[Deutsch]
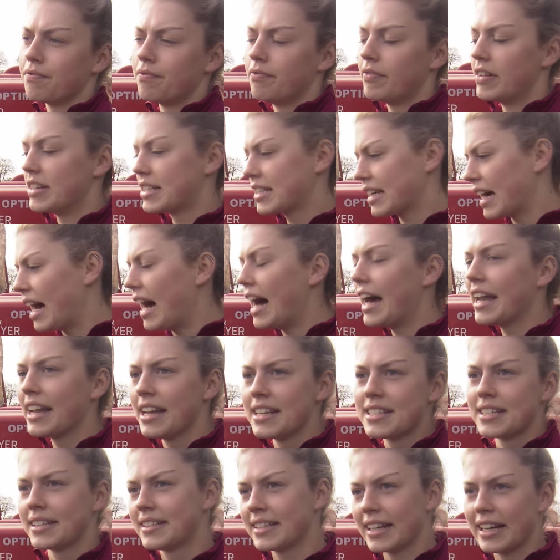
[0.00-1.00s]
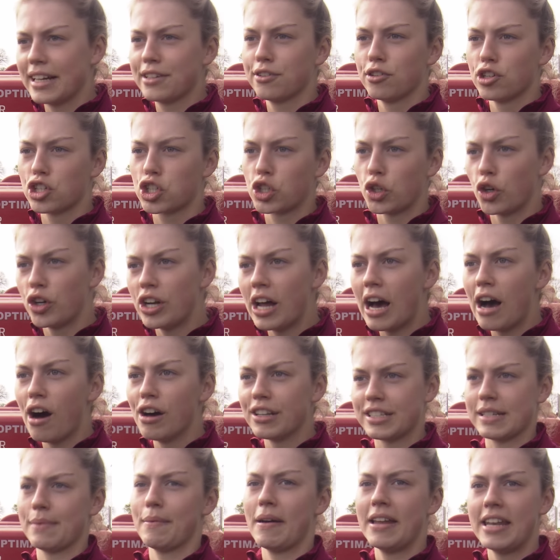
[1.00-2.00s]
wenn es gerade ist, sieht es ja natürlich schöner
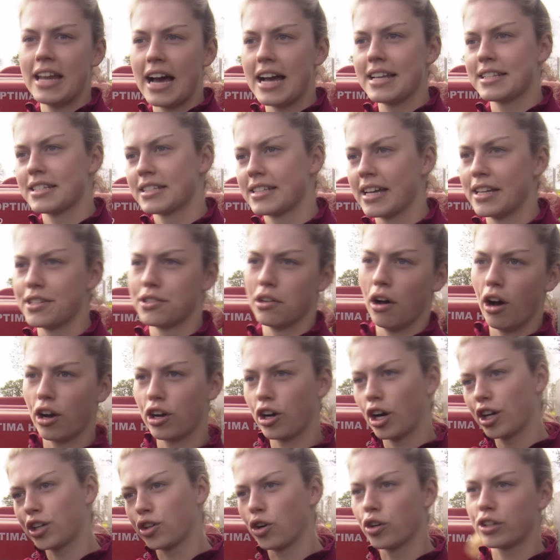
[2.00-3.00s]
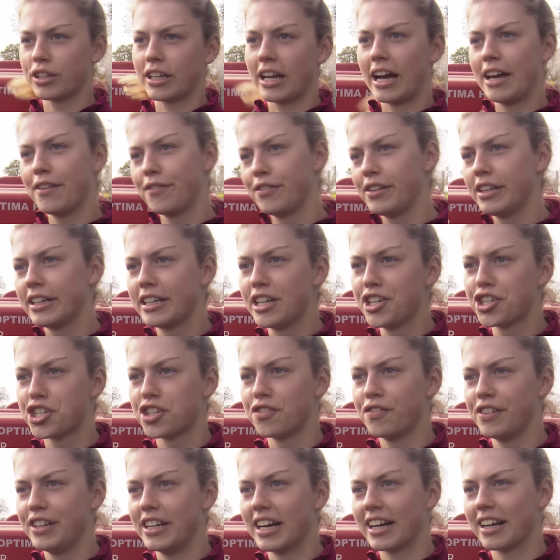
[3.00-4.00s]
aus. Am Ende heißt es dann so, oh Gott, guck dir an, wie die
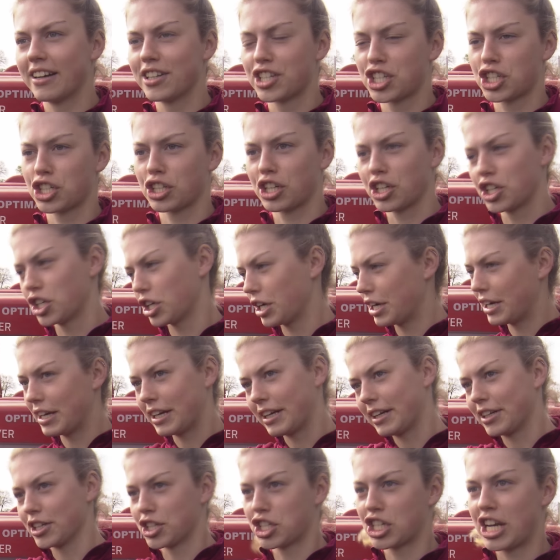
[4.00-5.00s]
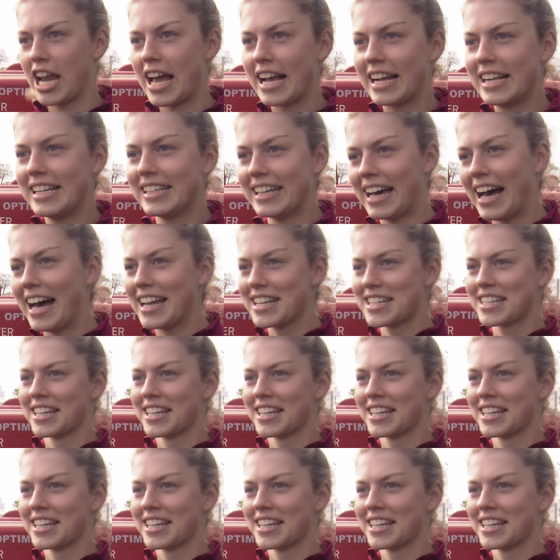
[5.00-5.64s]
Gieschen wieder gesch gesch geschlängelt hat.